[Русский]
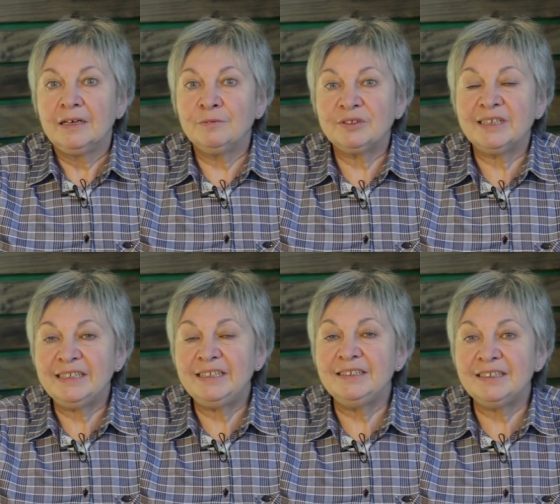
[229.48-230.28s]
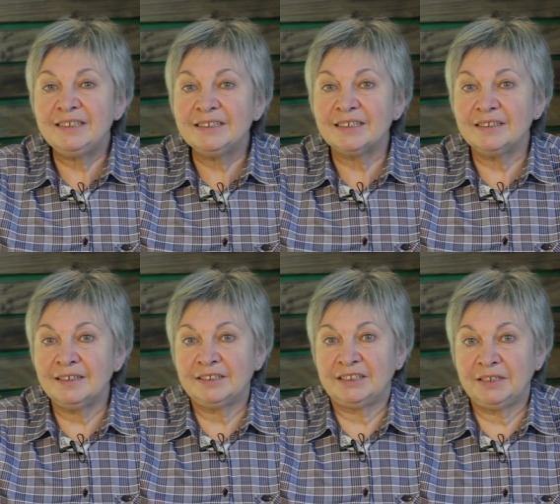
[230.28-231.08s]
И вот такие нехитрые
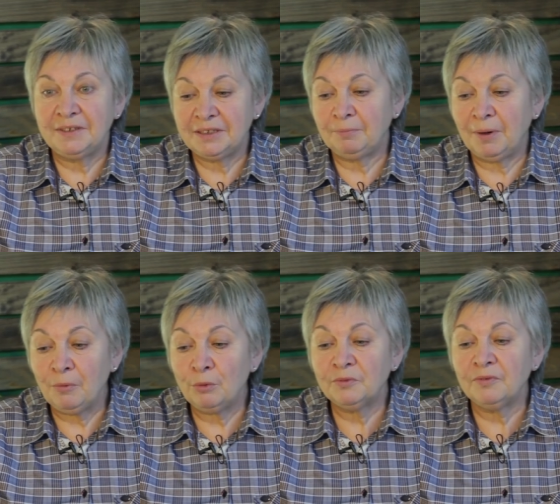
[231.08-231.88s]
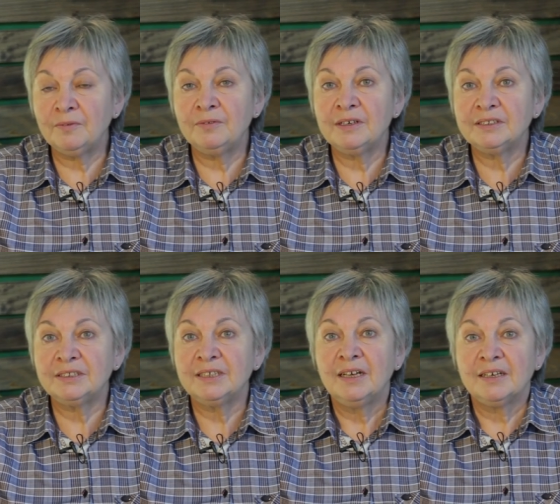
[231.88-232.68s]
наши советы помогут вам
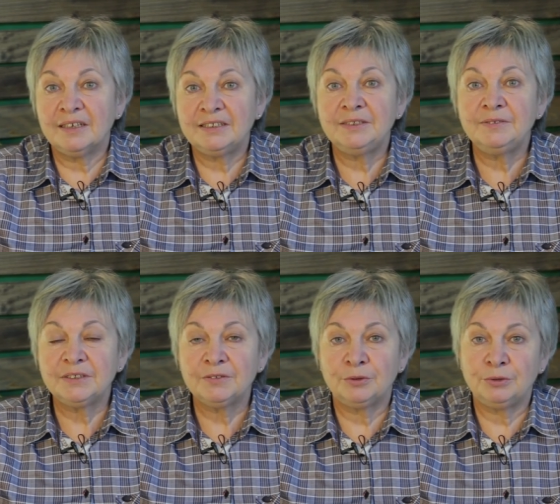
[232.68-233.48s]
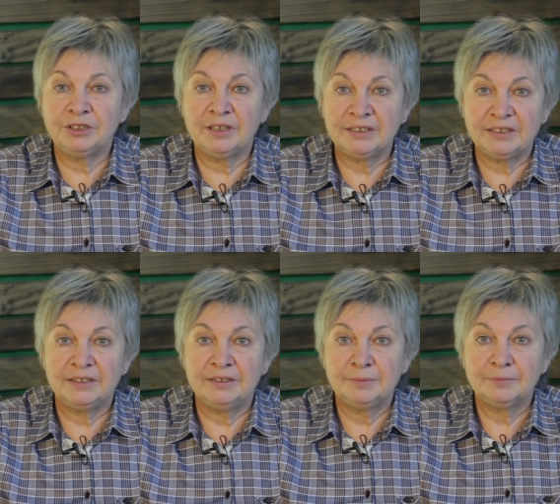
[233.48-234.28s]
вырастить красивые цветущие
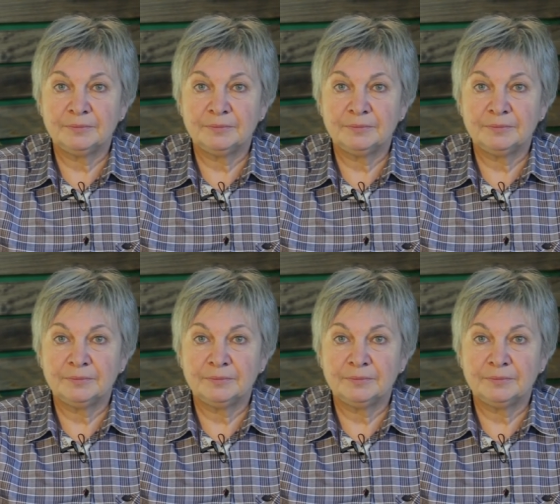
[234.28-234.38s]
растения.